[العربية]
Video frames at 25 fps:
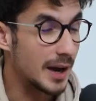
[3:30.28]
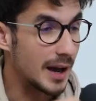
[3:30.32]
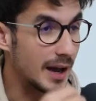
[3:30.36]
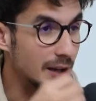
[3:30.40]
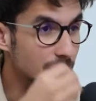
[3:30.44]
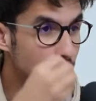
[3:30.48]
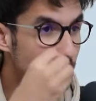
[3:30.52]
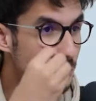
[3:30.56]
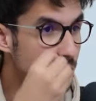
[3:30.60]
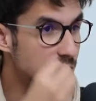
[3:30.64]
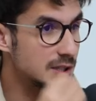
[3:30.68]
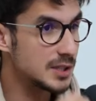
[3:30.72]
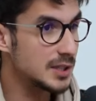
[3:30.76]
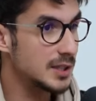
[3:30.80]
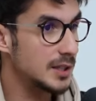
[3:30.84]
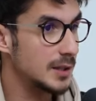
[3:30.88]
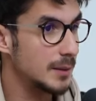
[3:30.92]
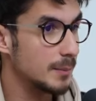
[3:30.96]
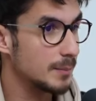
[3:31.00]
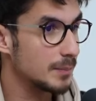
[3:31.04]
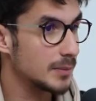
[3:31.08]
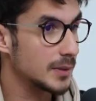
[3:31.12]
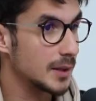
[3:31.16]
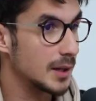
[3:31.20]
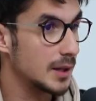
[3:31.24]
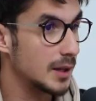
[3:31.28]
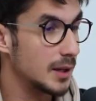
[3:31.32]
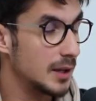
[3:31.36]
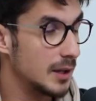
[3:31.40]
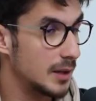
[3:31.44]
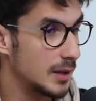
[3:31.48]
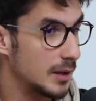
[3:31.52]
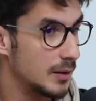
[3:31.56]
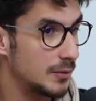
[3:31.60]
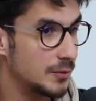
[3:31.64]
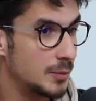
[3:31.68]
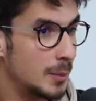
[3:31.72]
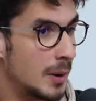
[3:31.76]
قعدوش
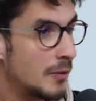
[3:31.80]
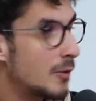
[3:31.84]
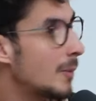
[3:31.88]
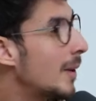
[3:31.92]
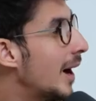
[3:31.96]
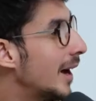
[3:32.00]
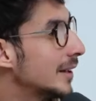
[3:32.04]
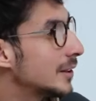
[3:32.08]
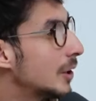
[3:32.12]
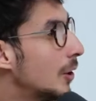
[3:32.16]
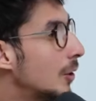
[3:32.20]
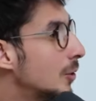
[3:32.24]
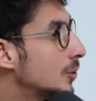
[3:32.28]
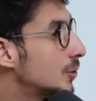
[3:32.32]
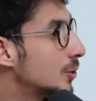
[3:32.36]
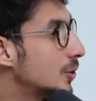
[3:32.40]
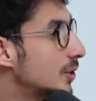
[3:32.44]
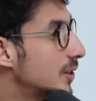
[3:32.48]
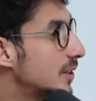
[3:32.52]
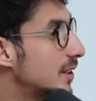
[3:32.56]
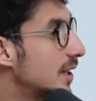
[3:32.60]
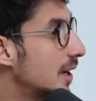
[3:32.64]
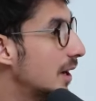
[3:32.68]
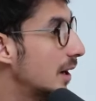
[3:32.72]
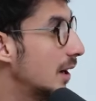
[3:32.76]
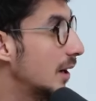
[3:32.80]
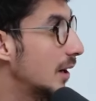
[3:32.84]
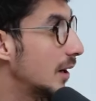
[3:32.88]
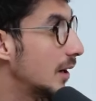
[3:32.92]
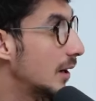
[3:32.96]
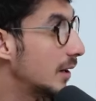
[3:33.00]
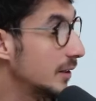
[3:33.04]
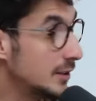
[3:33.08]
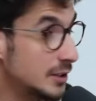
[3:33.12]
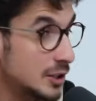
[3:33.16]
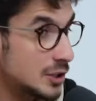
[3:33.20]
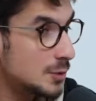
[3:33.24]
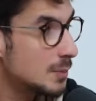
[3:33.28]
آه، فما فما حتى اونتروتيان
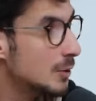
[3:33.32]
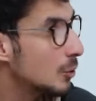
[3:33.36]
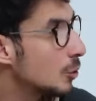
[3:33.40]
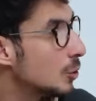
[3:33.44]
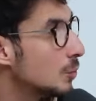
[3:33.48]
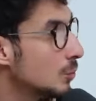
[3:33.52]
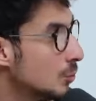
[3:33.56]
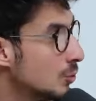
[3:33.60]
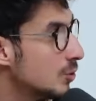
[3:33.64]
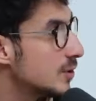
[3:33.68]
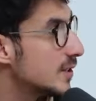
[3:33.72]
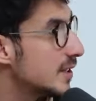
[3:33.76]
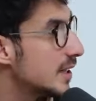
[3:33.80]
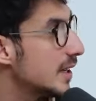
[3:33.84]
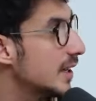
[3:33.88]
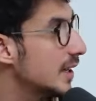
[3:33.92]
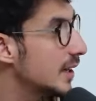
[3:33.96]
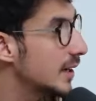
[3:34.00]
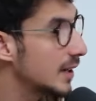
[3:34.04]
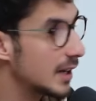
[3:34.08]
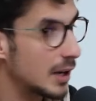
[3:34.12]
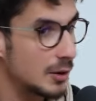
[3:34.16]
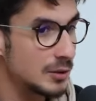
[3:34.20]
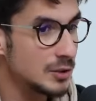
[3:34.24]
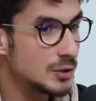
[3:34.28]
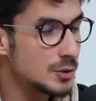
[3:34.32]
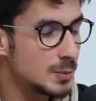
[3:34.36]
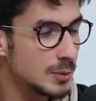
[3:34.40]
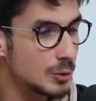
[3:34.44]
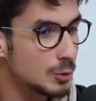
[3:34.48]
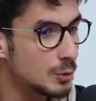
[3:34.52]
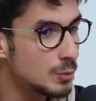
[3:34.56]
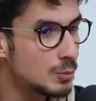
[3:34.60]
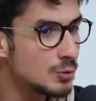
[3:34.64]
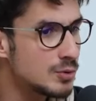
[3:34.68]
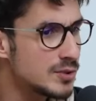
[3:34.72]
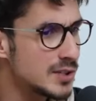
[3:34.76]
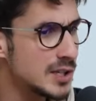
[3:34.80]
ينجم يكون موزي راهو ينجم
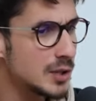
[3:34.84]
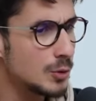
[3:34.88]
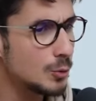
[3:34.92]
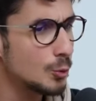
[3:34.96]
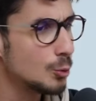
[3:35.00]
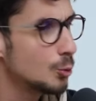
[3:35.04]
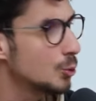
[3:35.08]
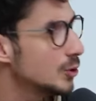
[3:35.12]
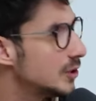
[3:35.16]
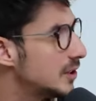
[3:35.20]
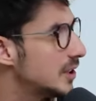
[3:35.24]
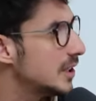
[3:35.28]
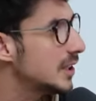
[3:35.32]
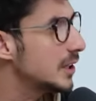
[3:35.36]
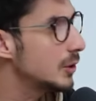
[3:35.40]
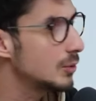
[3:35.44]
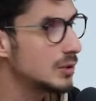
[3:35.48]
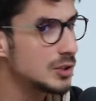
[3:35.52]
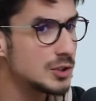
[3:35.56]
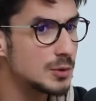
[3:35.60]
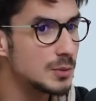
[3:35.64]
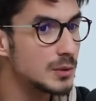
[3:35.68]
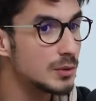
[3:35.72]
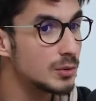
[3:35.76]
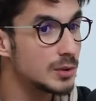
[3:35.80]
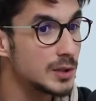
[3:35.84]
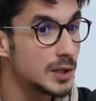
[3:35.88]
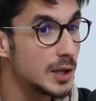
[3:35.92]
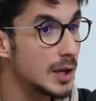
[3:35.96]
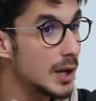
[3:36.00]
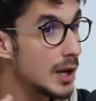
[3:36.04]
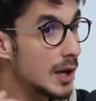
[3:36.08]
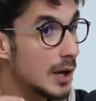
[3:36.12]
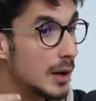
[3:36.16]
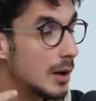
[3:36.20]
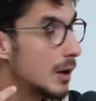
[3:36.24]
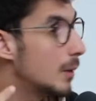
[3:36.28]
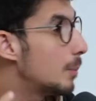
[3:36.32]
يكون موزي اوتيل وينجم يكون
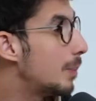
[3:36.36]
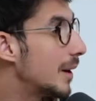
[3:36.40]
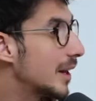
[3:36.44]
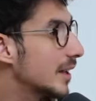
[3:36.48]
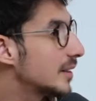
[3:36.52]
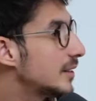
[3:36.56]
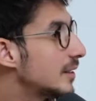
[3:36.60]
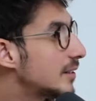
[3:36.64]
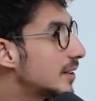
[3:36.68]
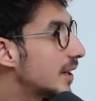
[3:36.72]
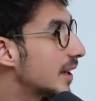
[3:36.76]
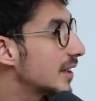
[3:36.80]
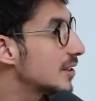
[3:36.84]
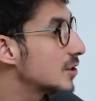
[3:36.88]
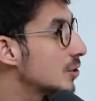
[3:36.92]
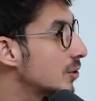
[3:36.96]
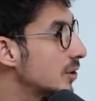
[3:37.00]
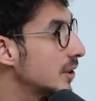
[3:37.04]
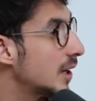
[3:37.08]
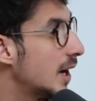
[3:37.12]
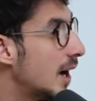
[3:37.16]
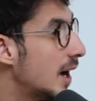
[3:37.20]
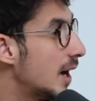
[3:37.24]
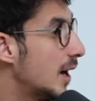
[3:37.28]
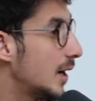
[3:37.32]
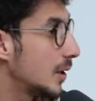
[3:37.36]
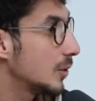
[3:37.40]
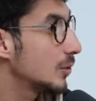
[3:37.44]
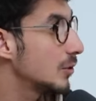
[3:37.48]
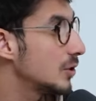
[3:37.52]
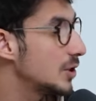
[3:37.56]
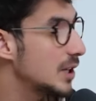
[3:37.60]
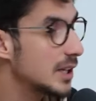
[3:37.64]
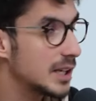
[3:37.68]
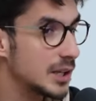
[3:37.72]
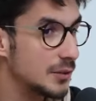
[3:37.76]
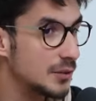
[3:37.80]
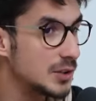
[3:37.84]
بارك آه، داتراكسيون نهار وكل
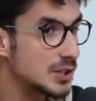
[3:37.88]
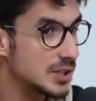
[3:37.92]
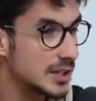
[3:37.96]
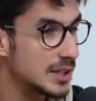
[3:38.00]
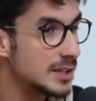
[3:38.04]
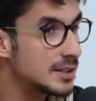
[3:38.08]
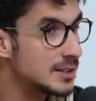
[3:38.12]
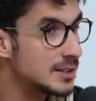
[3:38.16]
شيء كيفاش